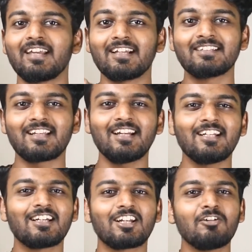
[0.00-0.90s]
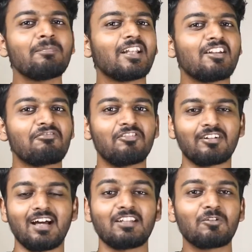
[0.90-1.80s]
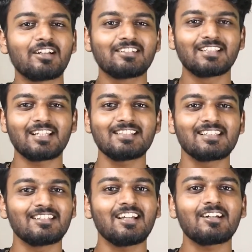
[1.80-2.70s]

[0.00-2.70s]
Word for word: எந்த ரேட்டுக்கு இருக்கும் என்ன ஃபோன் அது உங்களுக்கு தெரிஞ்சதுன்னா